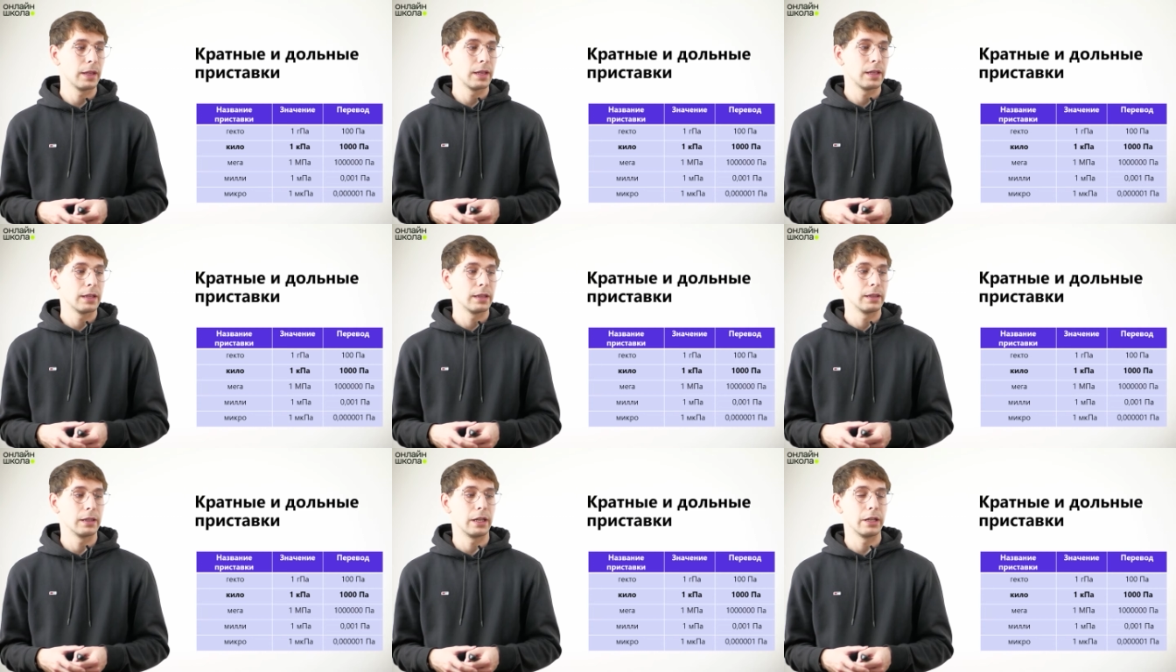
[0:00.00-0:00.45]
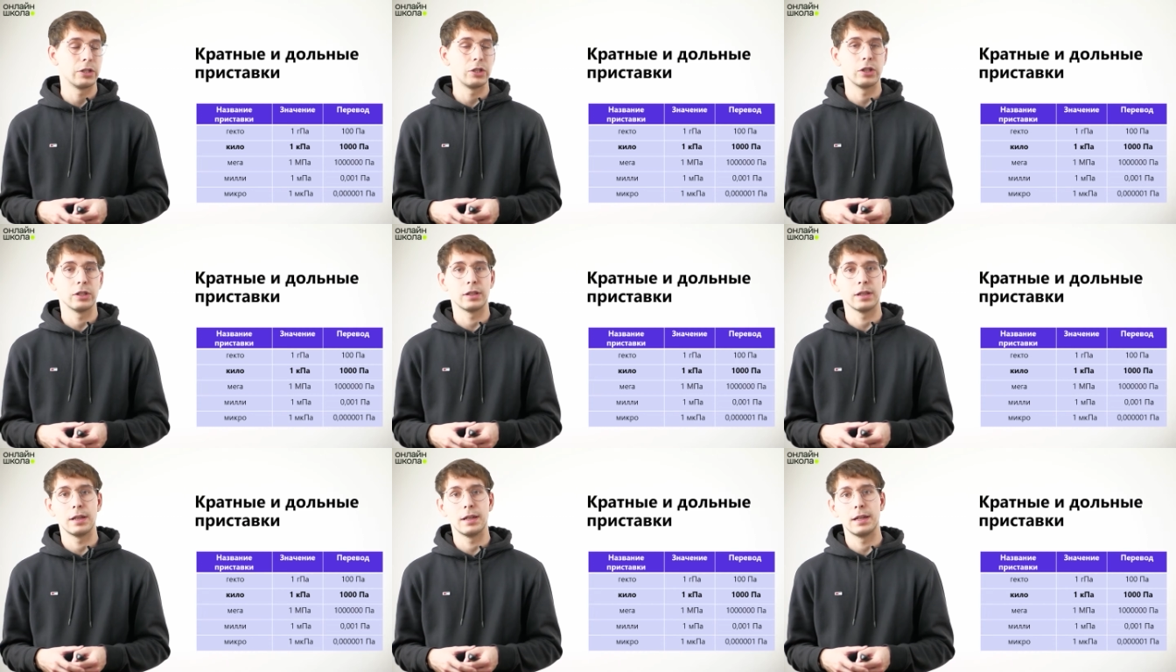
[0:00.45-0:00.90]

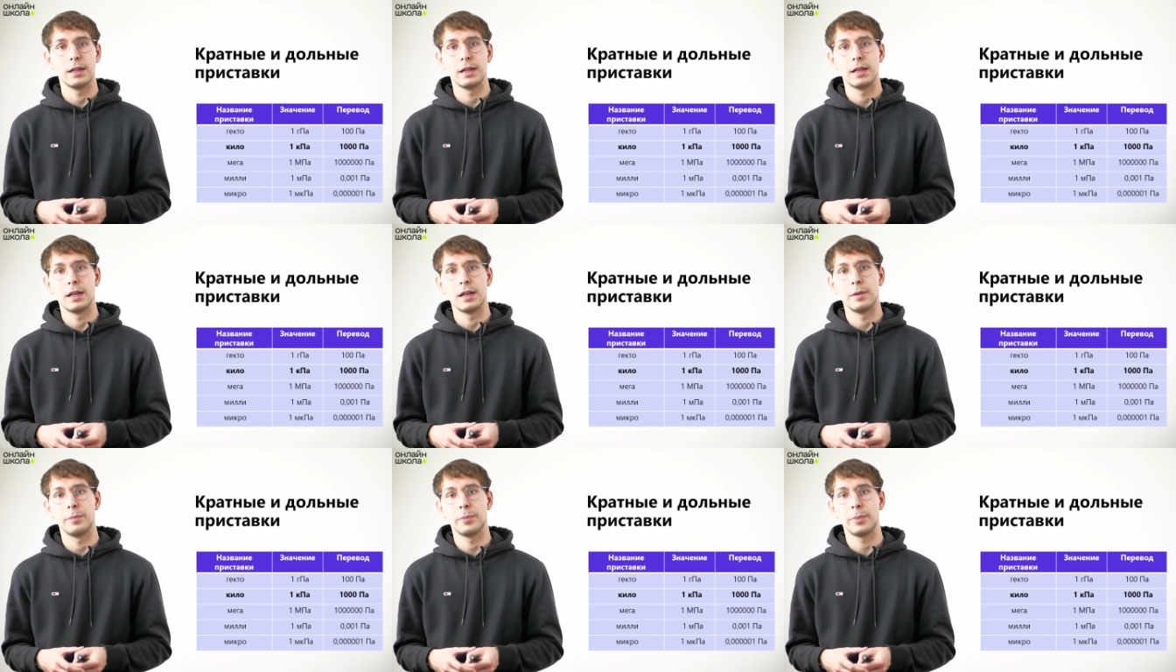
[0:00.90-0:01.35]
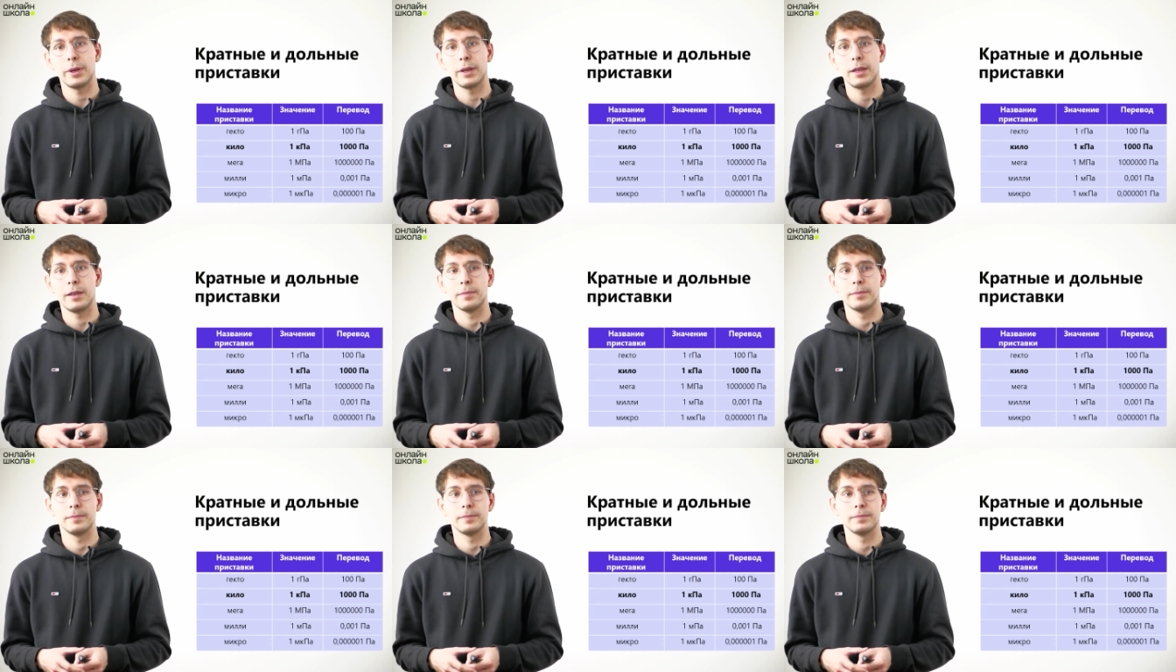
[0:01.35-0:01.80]
Значит, а,
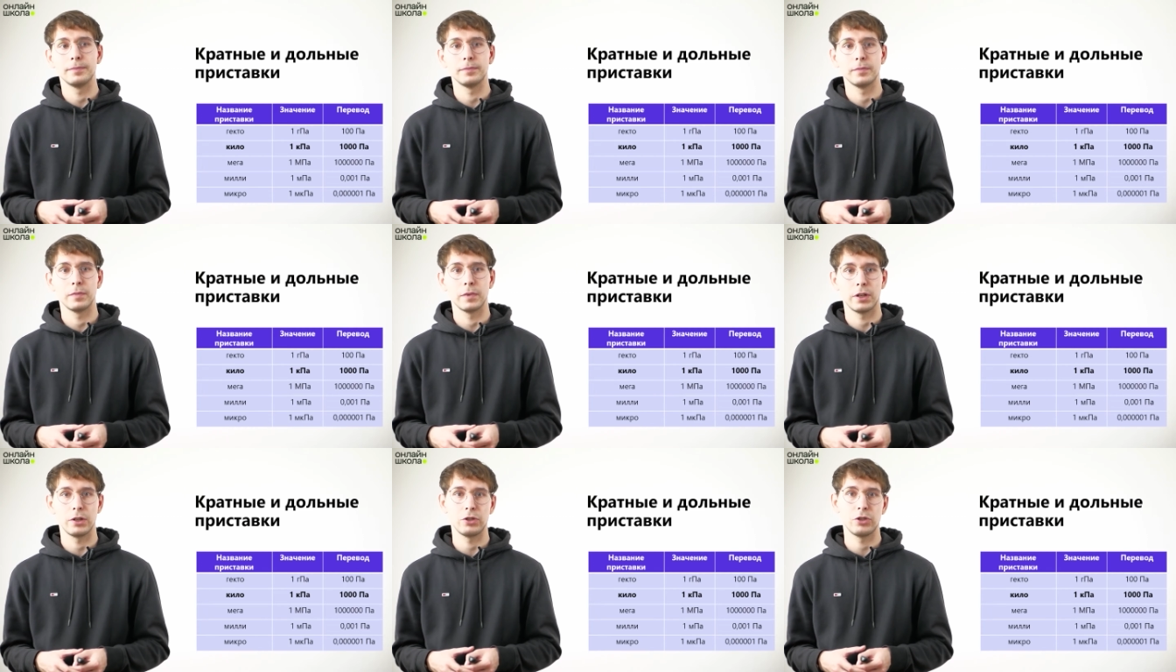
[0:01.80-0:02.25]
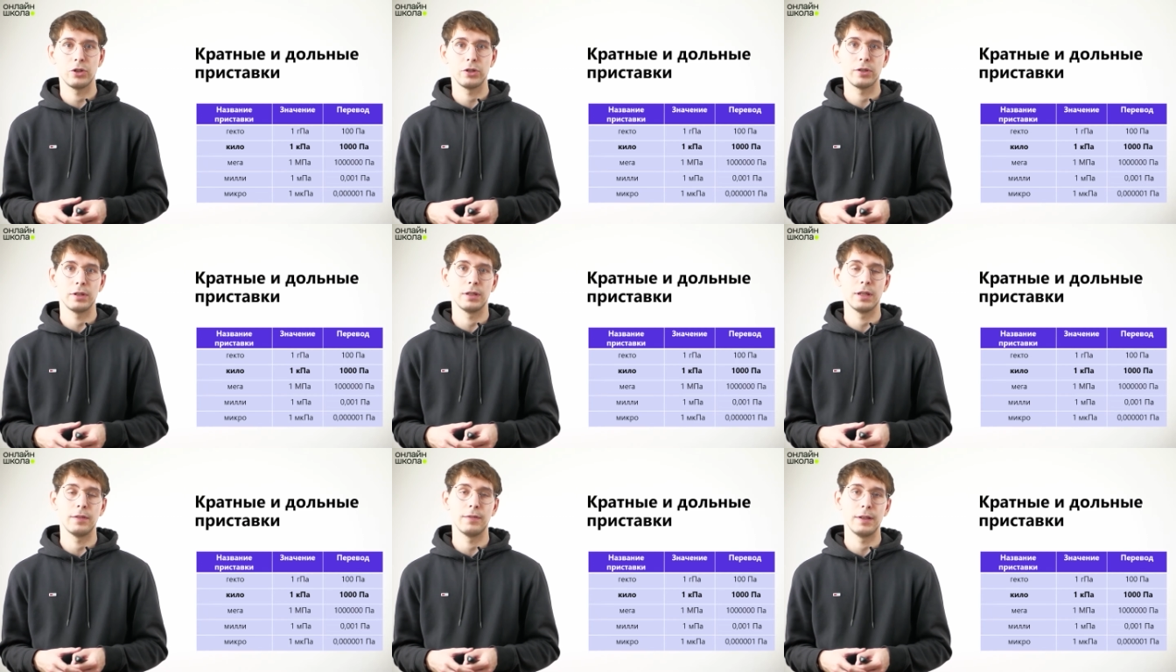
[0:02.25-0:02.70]
при расчете
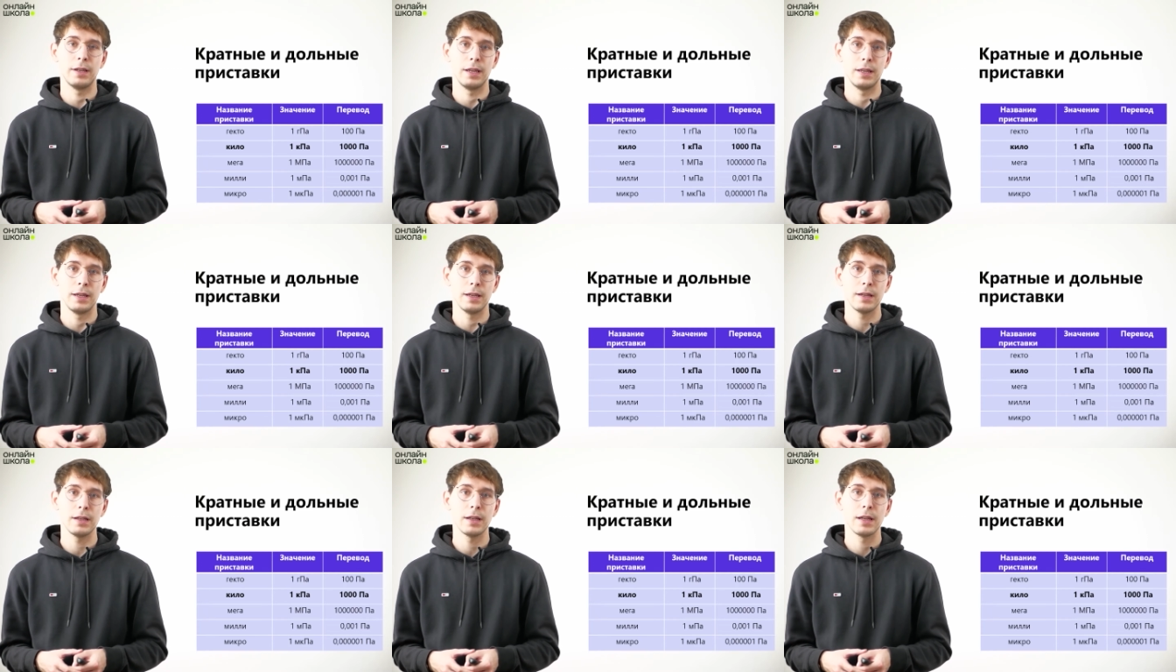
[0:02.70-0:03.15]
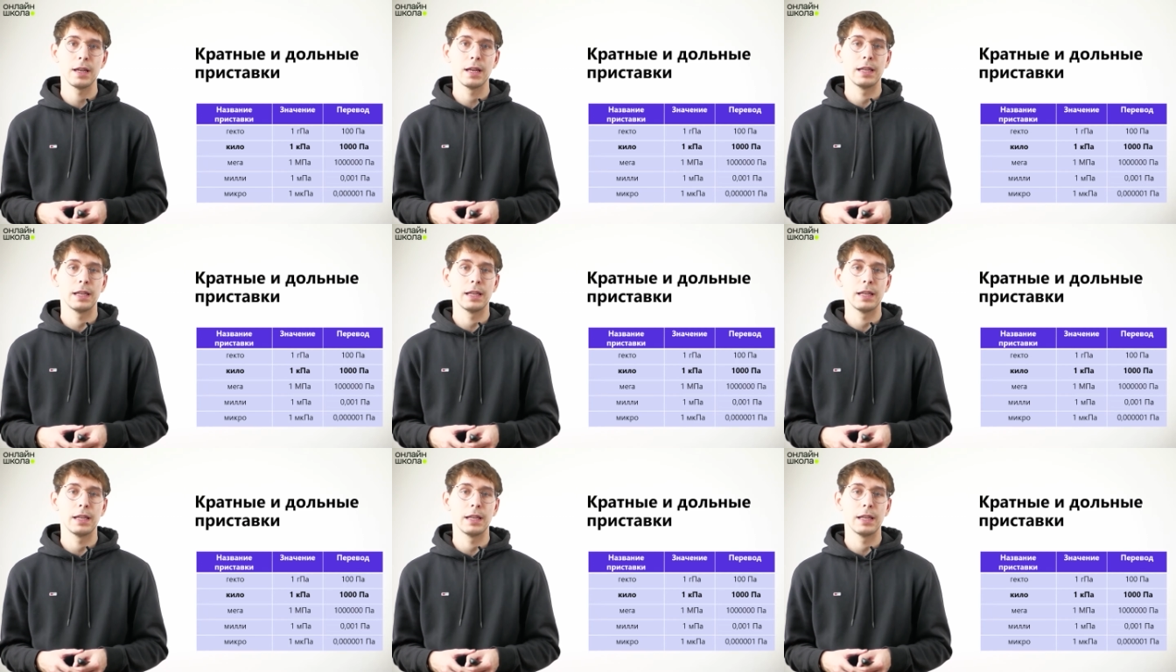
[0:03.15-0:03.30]
давления